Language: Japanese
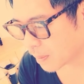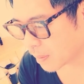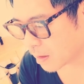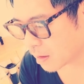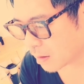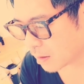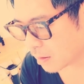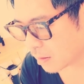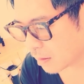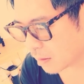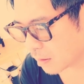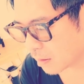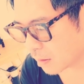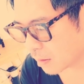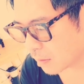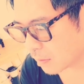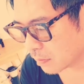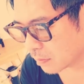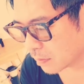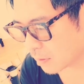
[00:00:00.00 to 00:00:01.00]
で、
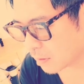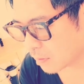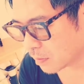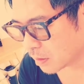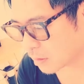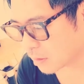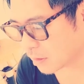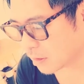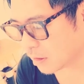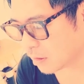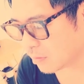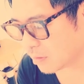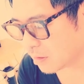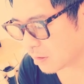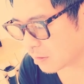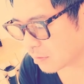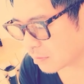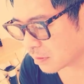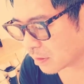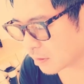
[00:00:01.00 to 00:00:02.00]
で、まあ
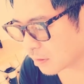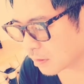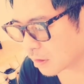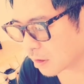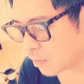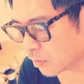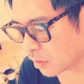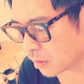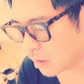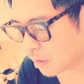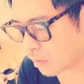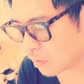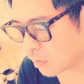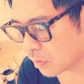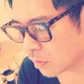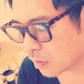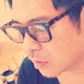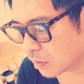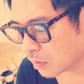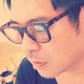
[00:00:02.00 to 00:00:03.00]
TBS なんかもね、あ
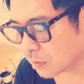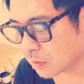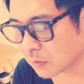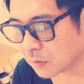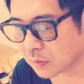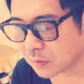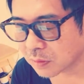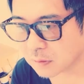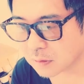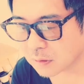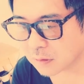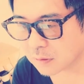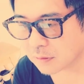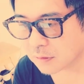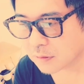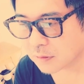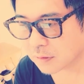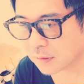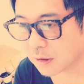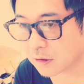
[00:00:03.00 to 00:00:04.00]
の、たか
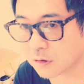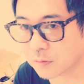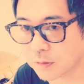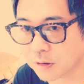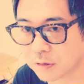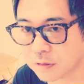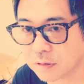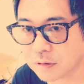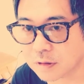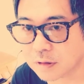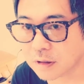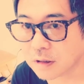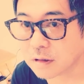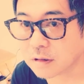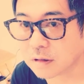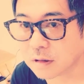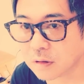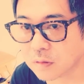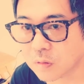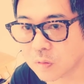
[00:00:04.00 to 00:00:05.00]
たね、春馬くんに
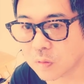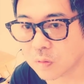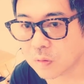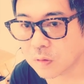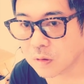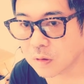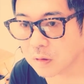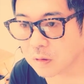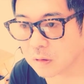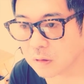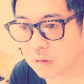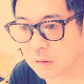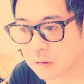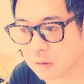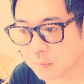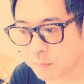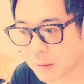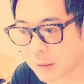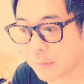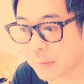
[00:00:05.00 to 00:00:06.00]
対しての
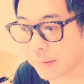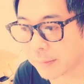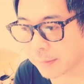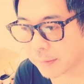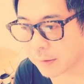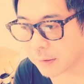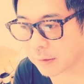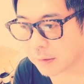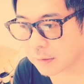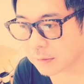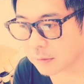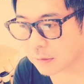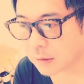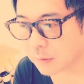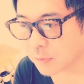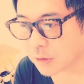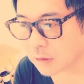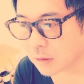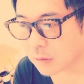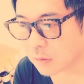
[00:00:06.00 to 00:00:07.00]
パワハラがあっ
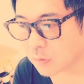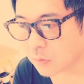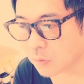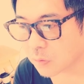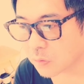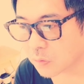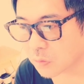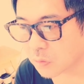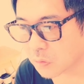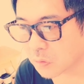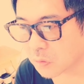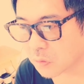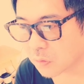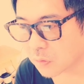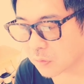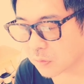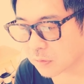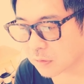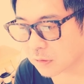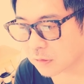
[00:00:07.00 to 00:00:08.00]
たみたいなこと
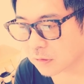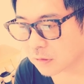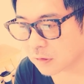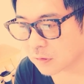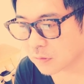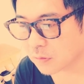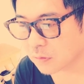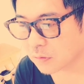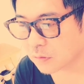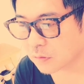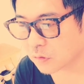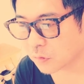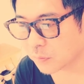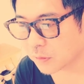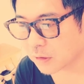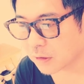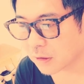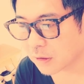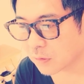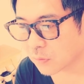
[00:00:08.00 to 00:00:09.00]
を、散々嘘
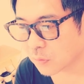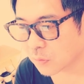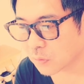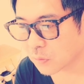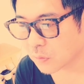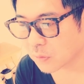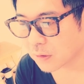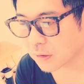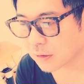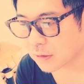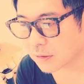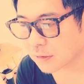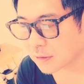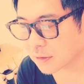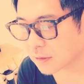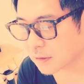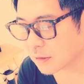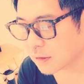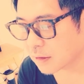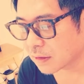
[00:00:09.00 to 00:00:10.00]
みたいなことを書か
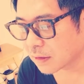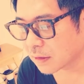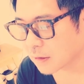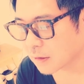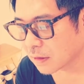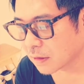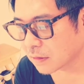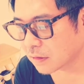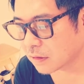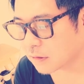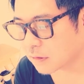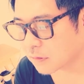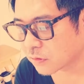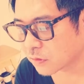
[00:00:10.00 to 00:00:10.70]
れて、事